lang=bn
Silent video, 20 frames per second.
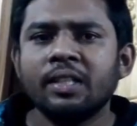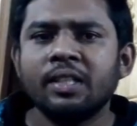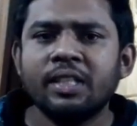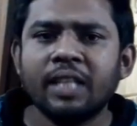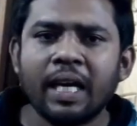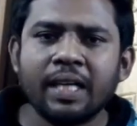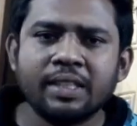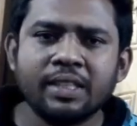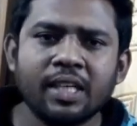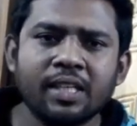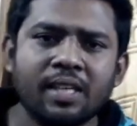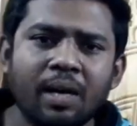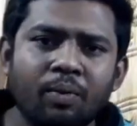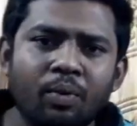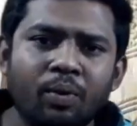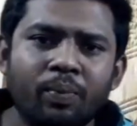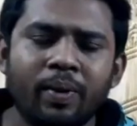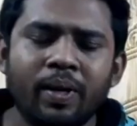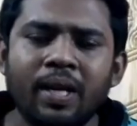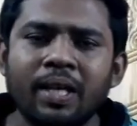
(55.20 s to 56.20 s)
চারটা
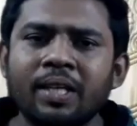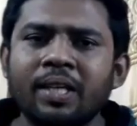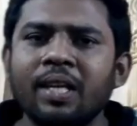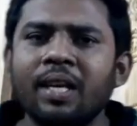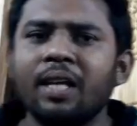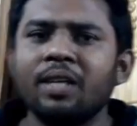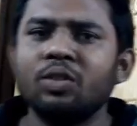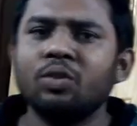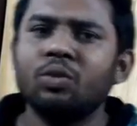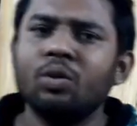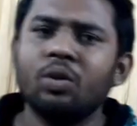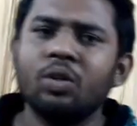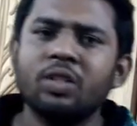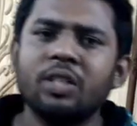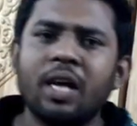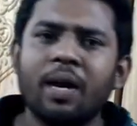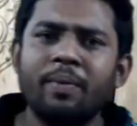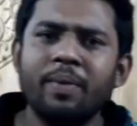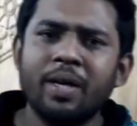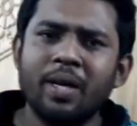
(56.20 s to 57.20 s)
ডাবল পাল্লা গিলাস
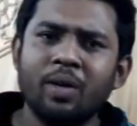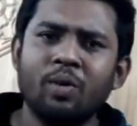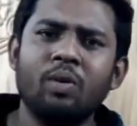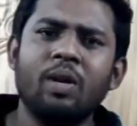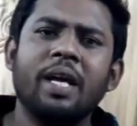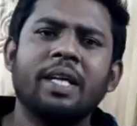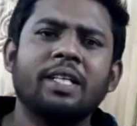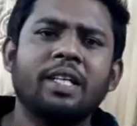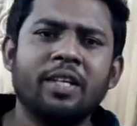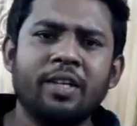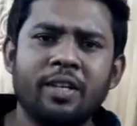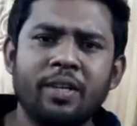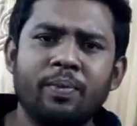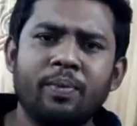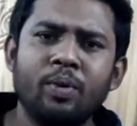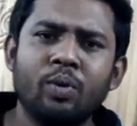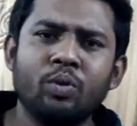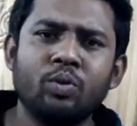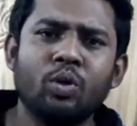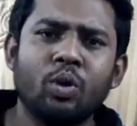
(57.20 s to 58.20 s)
দরজা আমি এগুলো একটা
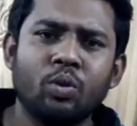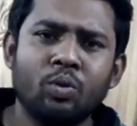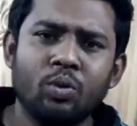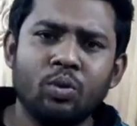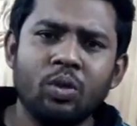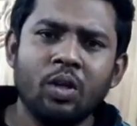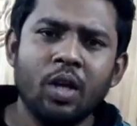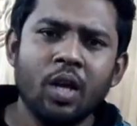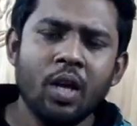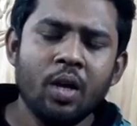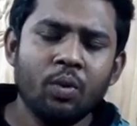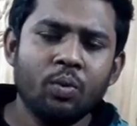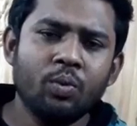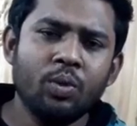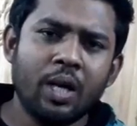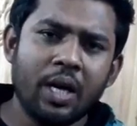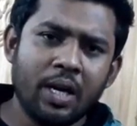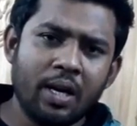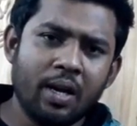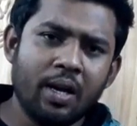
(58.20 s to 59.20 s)
রিভিউ যখন
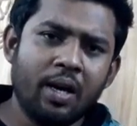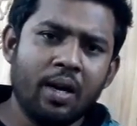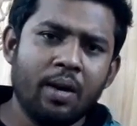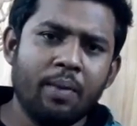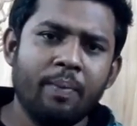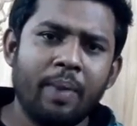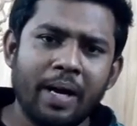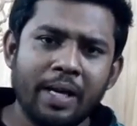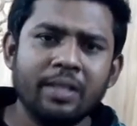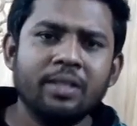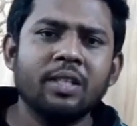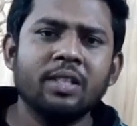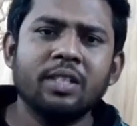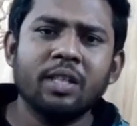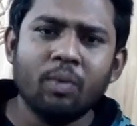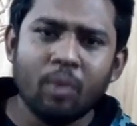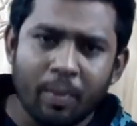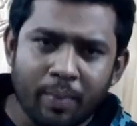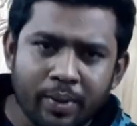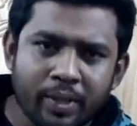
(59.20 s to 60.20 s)
ওনার বাড়িতে
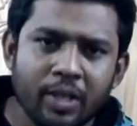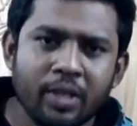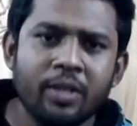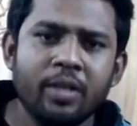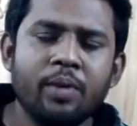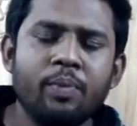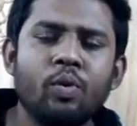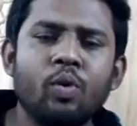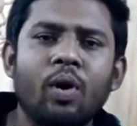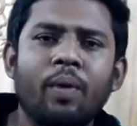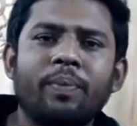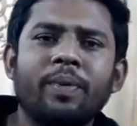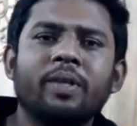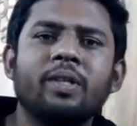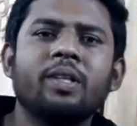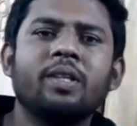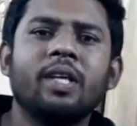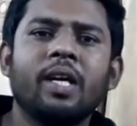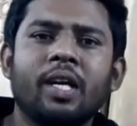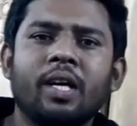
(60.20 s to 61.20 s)
যাব আমি একটা রিভিউ
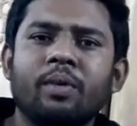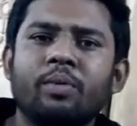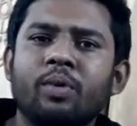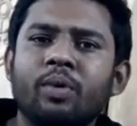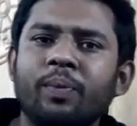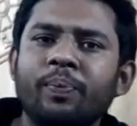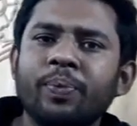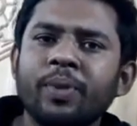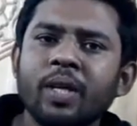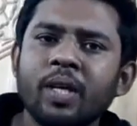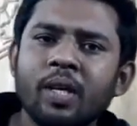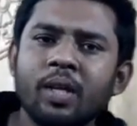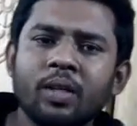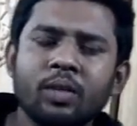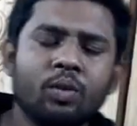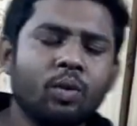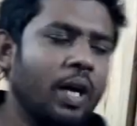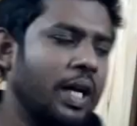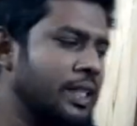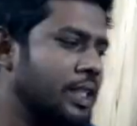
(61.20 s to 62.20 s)
আপনাদের দেখাবো
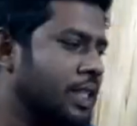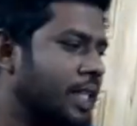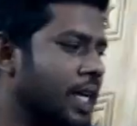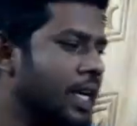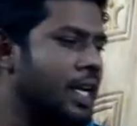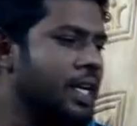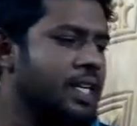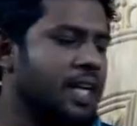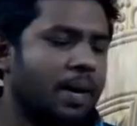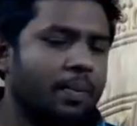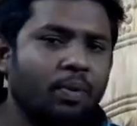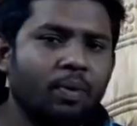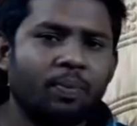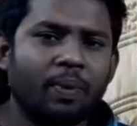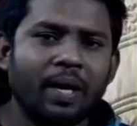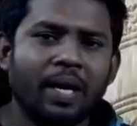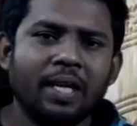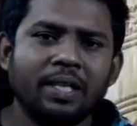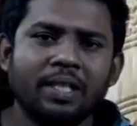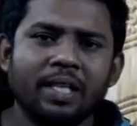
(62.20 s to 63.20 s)
তো আজকে এই ডাবল
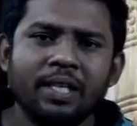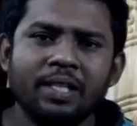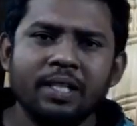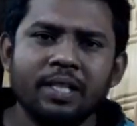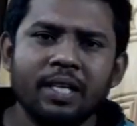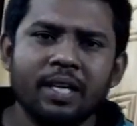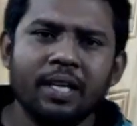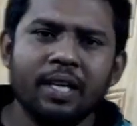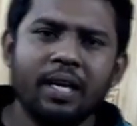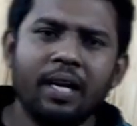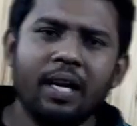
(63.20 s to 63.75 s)
পাল্লাটা নিয়ে